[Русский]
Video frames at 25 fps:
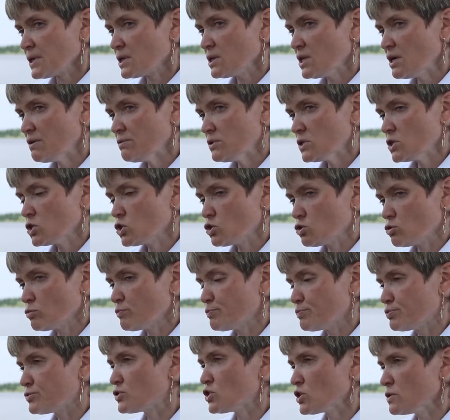Главное,
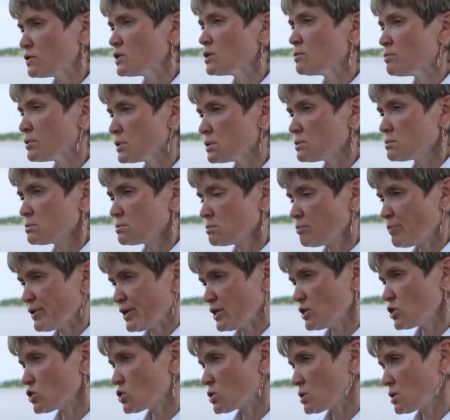чтобы человек был
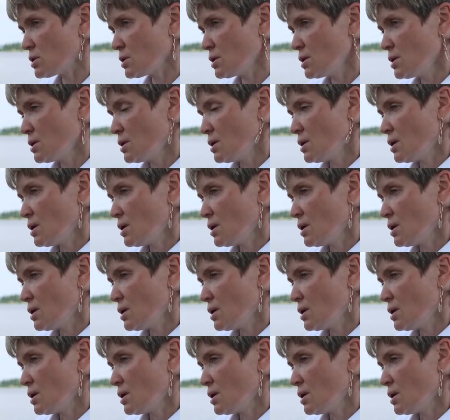порядочный.